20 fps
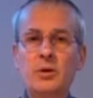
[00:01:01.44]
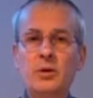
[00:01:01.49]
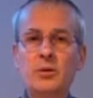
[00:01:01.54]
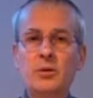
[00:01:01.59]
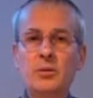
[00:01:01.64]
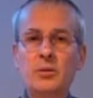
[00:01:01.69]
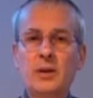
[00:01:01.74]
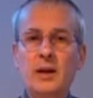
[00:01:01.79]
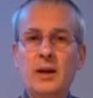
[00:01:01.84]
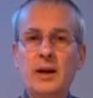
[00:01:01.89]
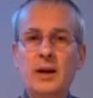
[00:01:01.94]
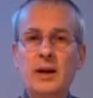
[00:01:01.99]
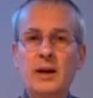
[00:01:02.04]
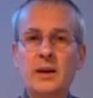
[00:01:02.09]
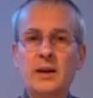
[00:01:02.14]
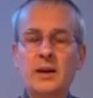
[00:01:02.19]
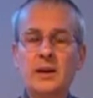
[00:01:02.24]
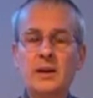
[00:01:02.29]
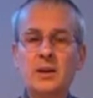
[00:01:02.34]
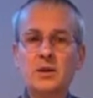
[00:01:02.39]
incontrare
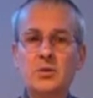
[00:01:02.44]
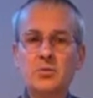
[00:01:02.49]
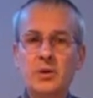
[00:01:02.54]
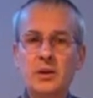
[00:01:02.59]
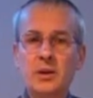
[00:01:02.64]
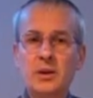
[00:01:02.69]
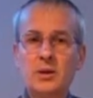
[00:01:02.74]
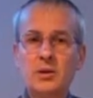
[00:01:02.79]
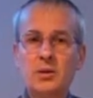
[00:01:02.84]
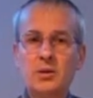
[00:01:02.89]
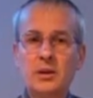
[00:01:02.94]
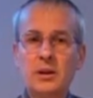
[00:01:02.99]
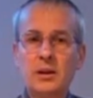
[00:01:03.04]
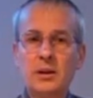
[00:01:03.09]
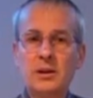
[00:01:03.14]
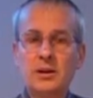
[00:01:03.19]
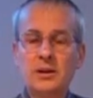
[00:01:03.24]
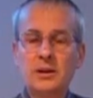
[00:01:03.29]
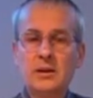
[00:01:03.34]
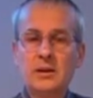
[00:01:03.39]
il suo
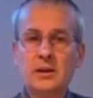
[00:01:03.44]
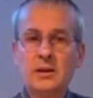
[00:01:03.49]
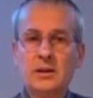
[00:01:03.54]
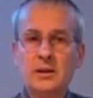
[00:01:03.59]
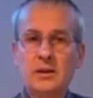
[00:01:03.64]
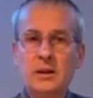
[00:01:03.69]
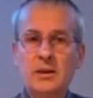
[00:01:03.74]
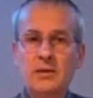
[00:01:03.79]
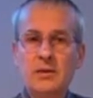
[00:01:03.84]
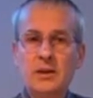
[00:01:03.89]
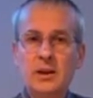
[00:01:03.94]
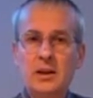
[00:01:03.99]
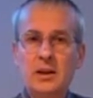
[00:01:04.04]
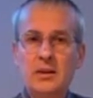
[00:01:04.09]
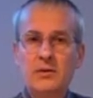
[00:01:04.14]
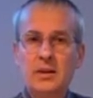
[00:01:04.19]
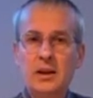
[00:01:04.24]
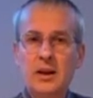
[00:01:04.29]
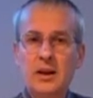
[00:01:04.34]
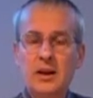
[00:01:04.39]
editore Davide
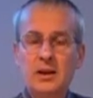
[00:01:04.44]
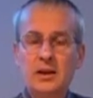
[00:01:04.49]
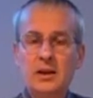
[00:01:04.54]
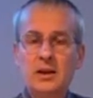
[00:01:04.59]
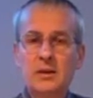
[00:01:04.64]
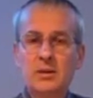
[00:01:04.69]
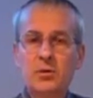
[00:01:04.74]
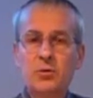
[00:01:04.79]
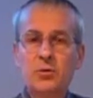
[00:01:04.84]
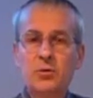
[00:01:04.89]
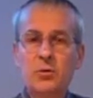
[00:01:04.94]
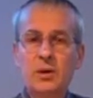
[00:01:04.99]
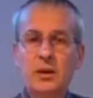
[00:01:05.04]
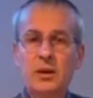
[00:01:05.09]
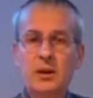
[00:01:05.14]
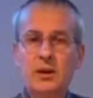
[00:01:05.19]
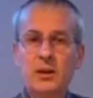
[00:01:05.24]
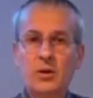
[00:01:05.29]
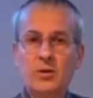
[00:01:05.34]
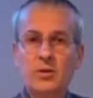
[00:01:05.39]
Livieri, dunque
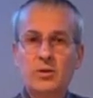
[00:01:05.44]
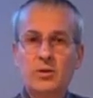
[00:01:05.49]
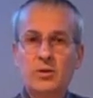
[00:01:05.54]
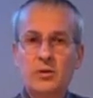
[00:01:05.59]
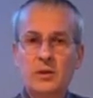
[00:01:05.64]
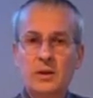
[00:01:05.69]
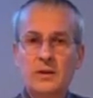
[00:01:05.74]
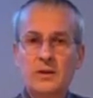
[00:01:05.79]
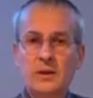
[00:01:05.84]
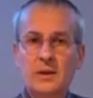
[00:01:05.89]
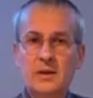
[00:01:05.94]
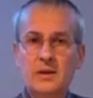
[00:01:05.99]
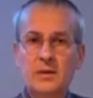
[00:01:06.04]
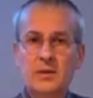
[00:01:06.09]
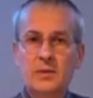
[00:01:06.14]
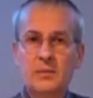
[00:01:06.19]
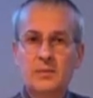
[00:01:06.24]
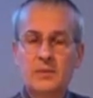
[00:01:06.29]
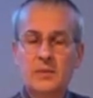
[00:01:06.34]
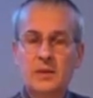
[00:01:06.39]
il nostro
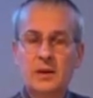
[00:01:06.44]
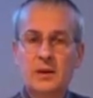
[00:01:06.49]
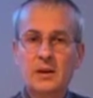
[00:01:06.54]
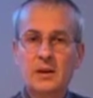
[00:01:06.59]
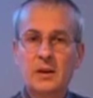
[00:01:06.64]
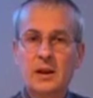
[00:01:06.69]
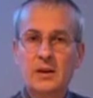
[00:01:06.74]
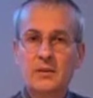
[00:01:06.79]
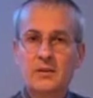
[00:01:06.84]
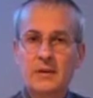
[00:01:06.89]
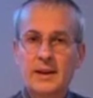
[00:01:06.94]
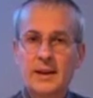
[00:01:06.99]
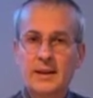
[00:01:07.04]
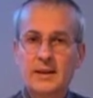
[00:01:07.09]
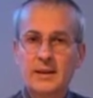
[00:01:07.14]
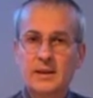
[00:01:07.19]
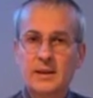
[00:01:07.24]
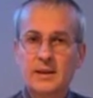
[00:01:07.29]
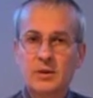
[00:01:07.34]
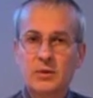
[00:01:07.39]
servizio da
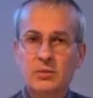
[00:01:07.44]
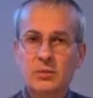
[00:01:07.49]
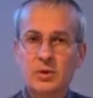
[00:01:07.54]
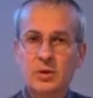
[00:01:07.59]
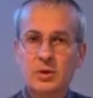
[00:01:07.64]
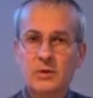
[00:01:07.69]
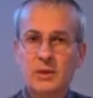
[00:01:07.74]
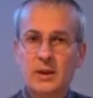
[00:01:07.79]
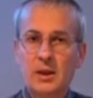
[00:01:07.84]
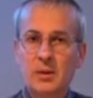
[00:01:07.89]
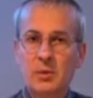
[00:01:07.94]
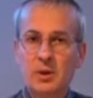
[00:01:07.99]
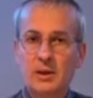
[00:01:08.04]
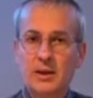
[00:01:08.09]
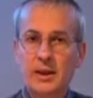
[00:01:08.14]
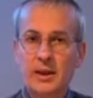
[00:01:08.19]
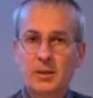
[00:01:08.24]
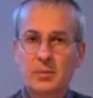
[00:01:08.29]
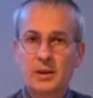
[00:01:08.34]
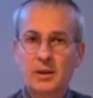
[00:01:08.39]
Venezia. Noi ci vediamo al
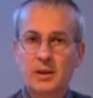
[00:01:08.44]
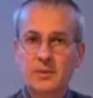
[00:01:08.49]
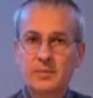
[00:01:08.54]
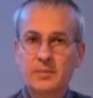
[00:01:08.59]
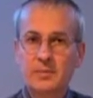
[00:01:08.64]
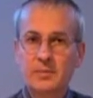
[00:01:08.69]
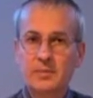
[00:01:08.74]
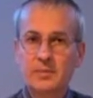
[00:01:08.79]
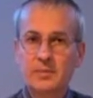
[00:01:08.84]
termine.